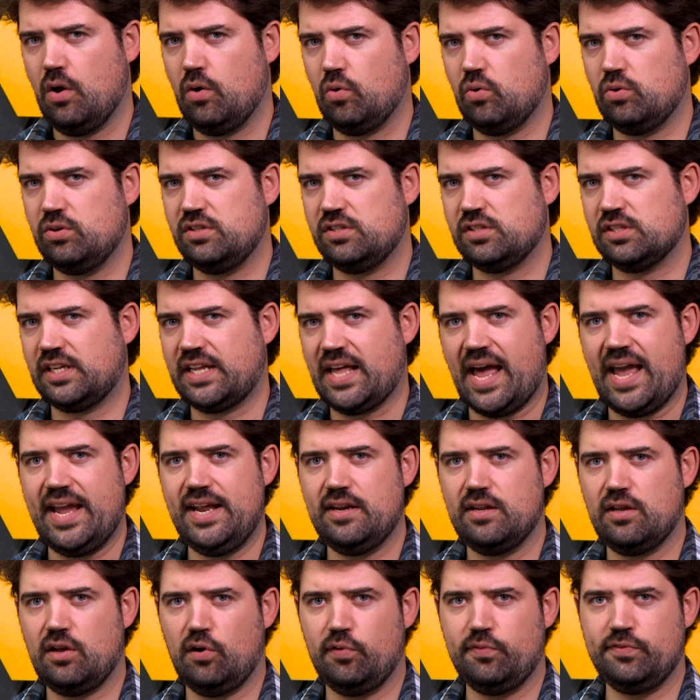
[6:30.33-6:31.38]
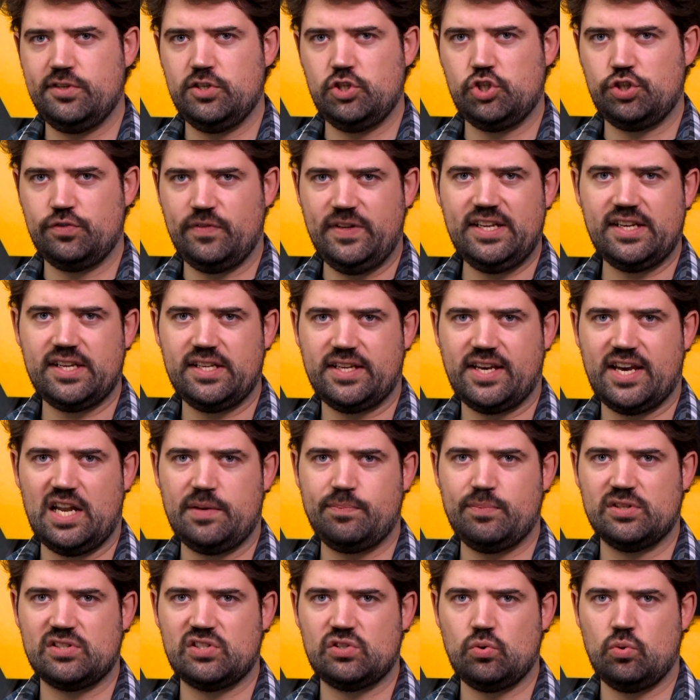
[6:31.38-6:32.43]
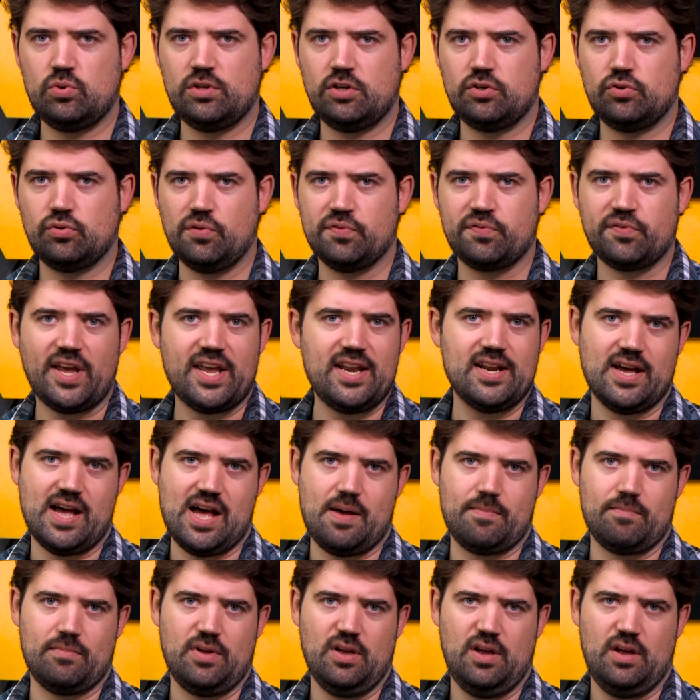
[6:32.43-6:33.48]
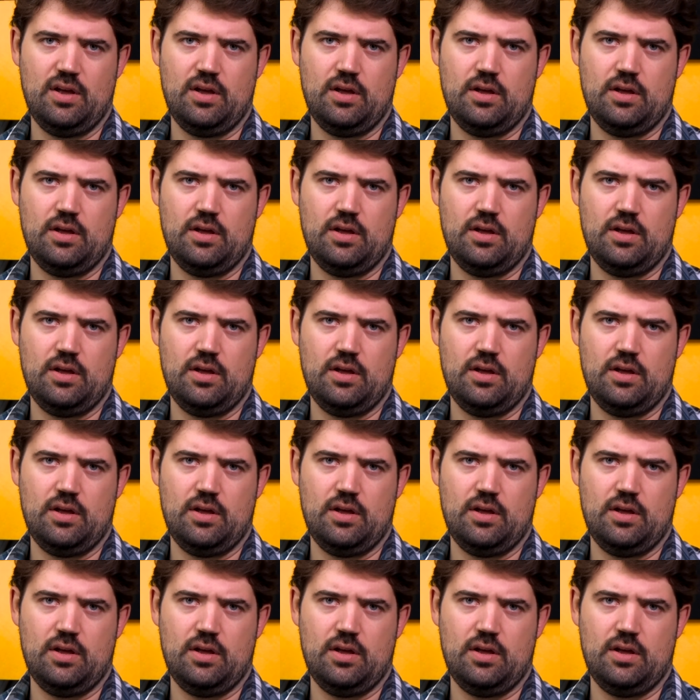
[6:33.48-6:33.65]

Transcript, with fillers: und keine auf die Schwierigkeit bezogenen Trophäen haben.